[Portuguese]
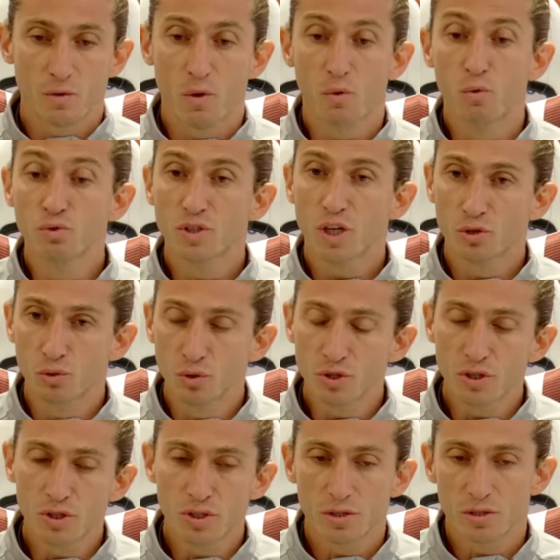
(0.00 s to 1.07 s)
é, são alguns
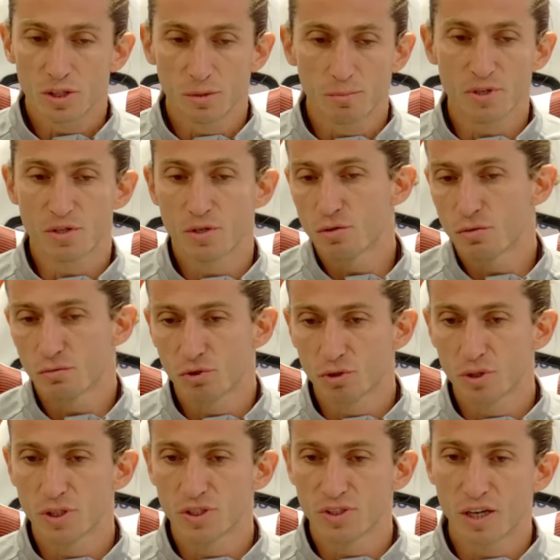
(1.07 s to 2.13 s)
ajustes que precisam
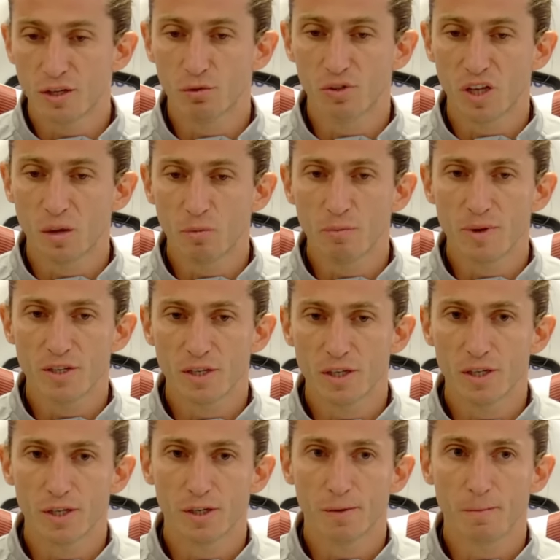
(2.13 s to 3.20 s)
de certo tempo, mas
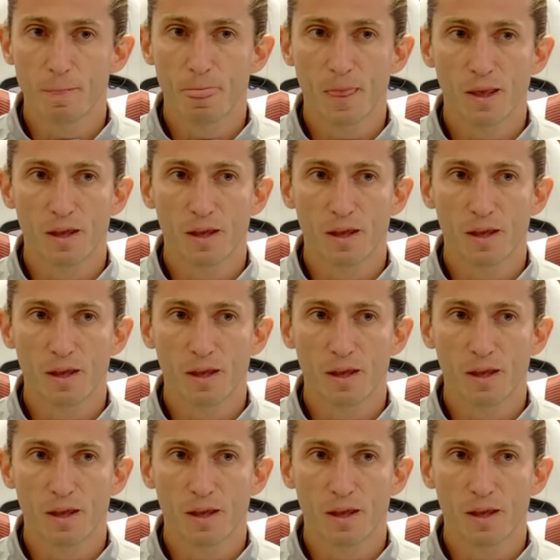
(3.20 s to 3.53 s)
que,